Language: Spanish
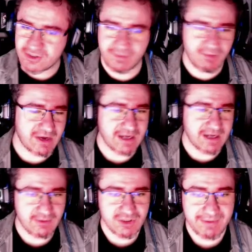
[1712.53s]
lo mismo que
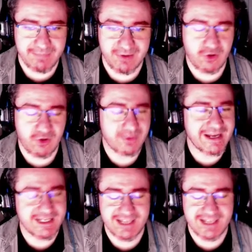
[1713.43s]
acabamos de ver, pero no
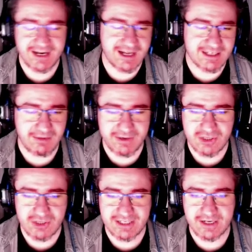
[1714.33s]
viene Cheryl a
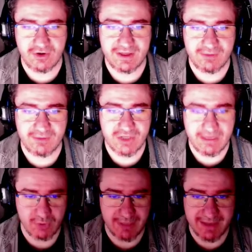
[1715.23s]
salvarnos, así que nos quedamos en
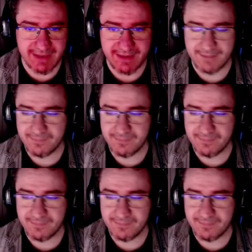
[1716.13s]
la puta mierda.